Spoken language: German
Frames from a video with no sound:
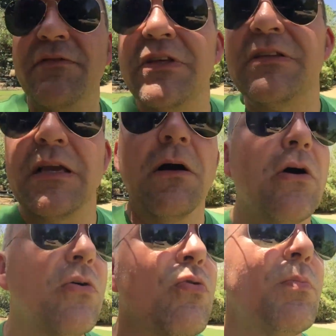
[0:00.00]
das wisst ihr
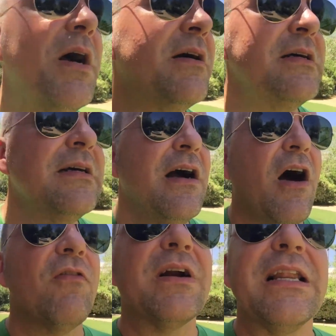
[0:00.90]
auch, guckt mal
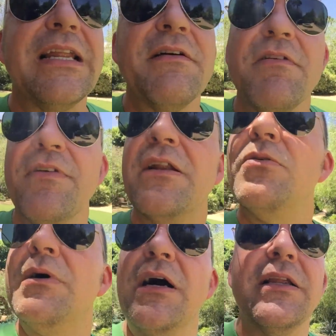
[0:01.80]
auf den Kalender, wir werden
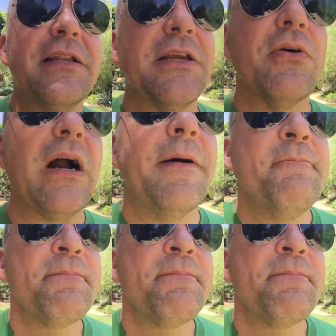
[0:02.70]
nun mal alle nicht jünger.